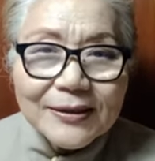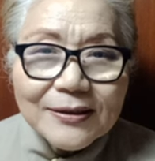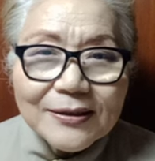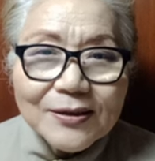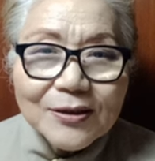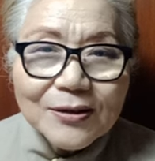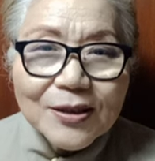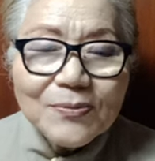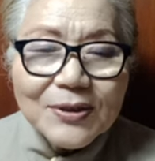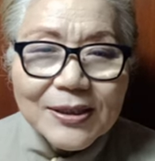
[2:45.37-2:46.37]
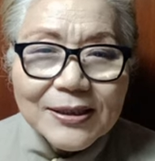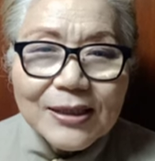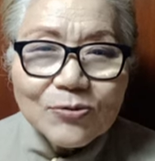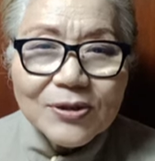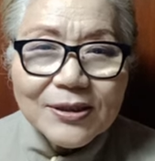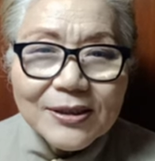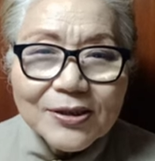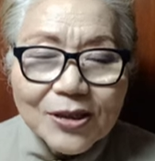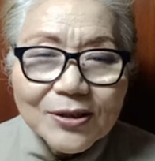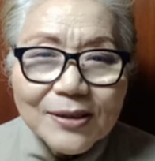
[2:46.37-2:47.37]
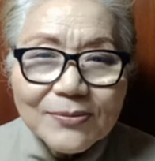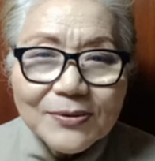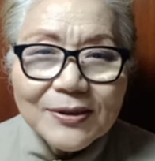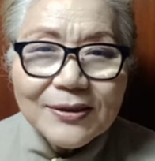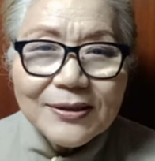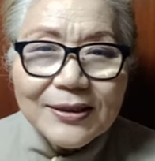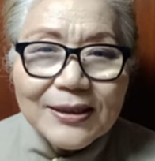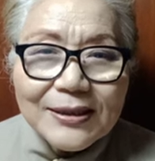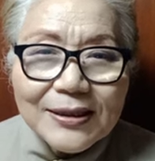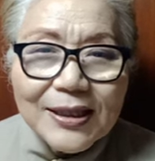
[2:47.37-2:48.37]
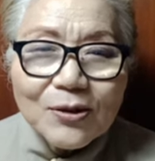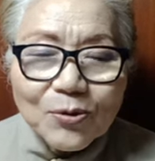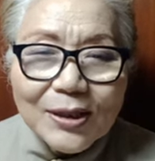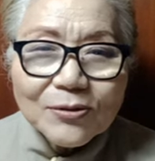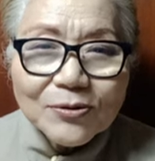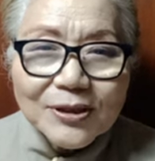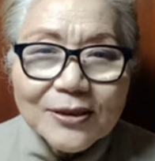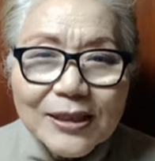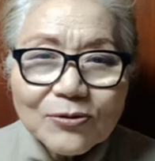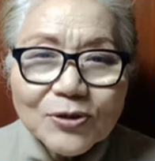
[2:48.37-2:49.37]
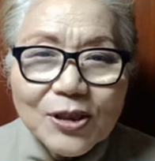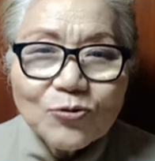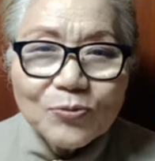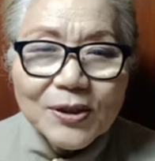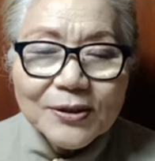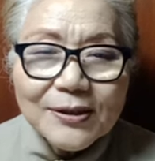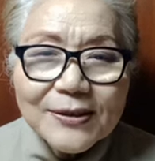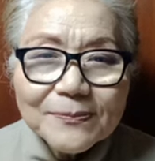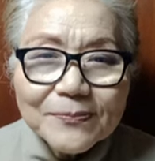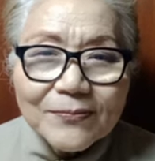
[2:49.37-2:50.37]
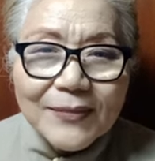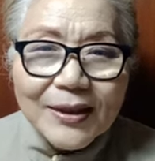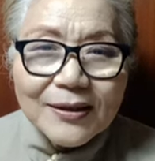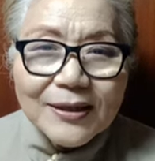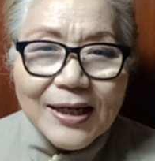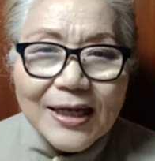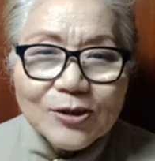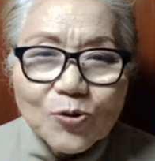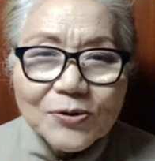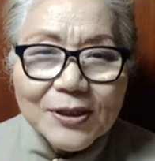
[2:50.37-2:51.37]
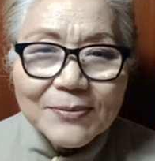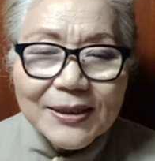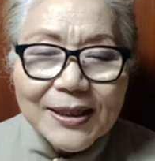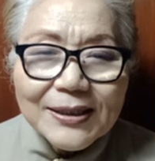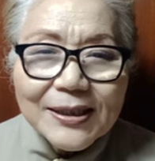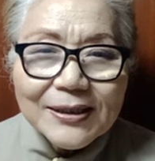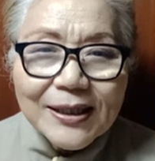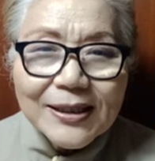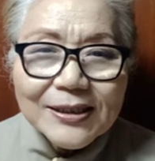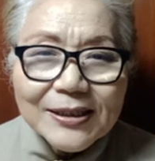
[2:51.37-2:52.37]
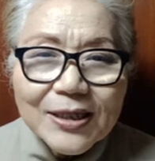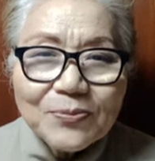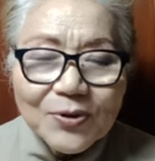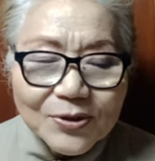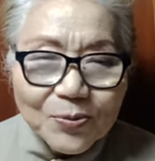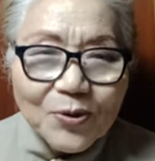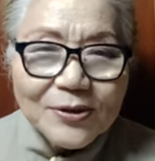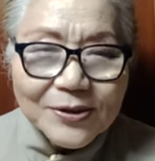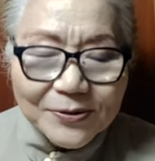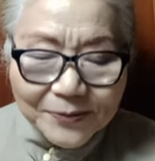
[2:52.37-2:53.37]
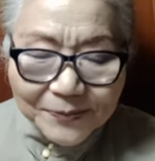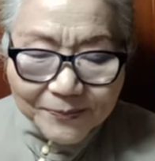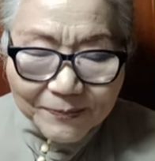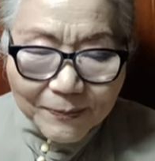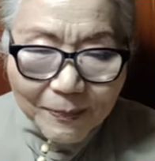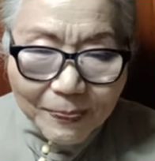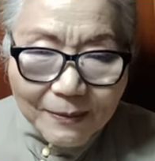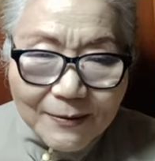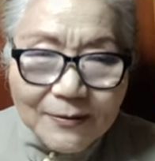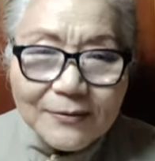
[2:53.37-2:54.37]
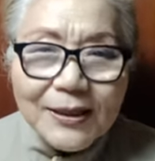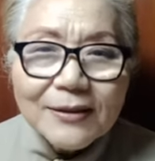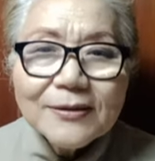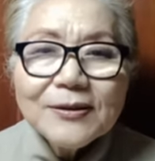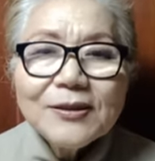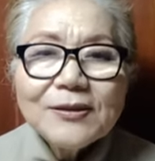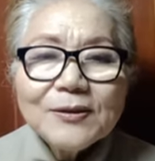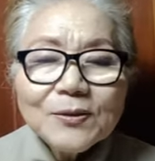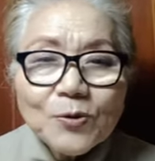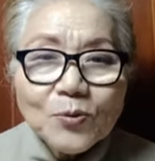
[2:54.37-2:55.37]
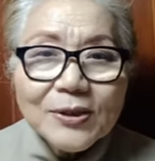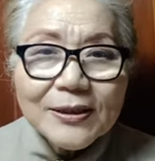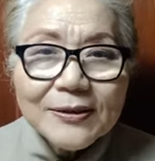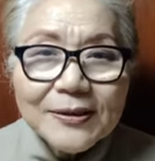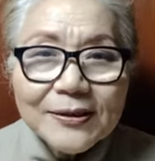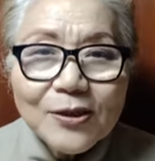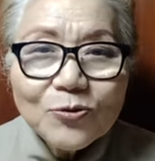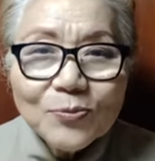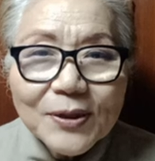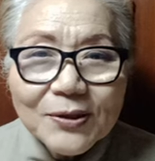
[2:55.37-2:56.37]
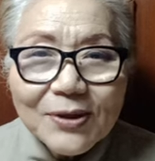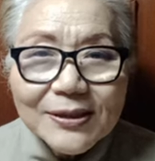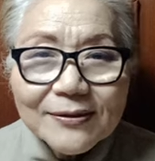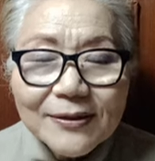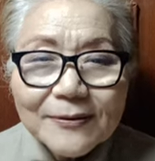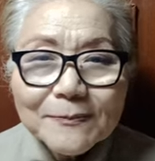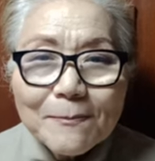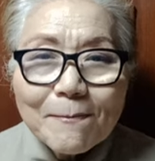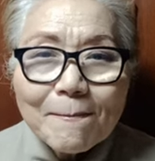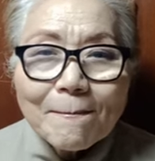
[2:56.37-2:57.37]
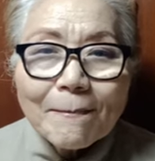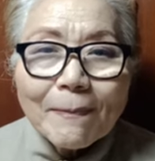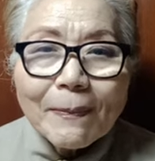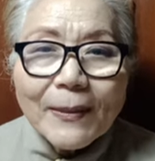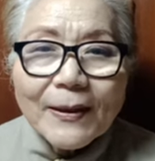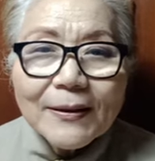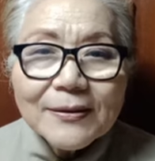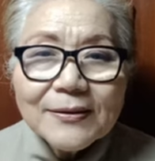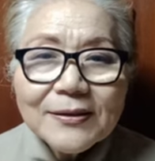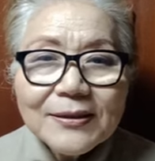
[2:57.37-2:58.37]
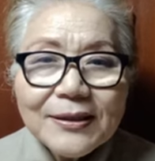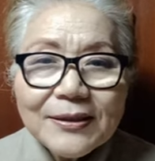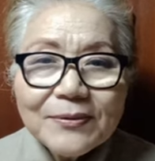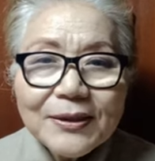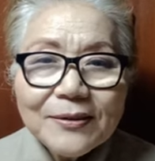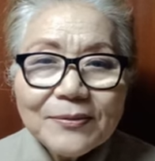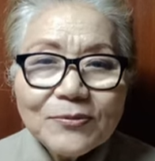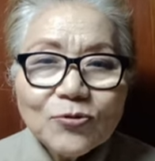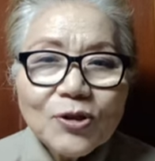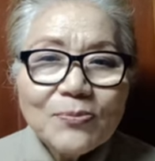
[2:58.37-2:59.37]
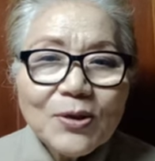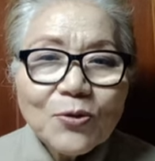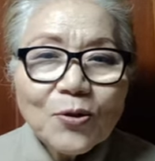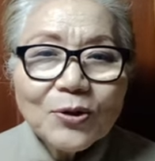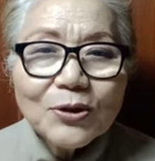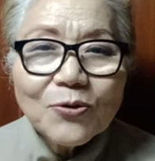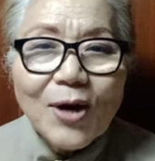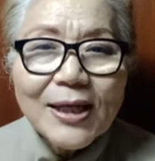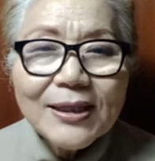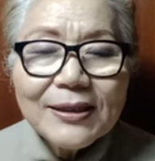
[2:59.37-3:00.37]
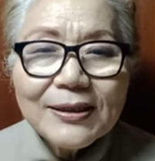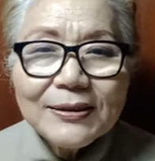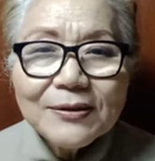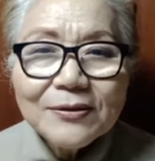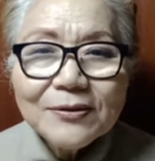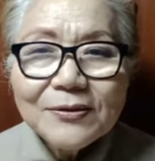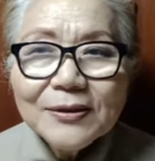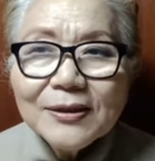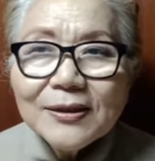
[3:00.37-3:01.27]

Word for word: 음, 거민들이 살고 있는지 정탐을 해오라고 정탐구 열두 명을각 족장마다 하나씩 대표해서 보냈어요. 그런데 그 족장들 이 12명이 왔을 때는 예, 그들이 예, 둘러메고온 과일은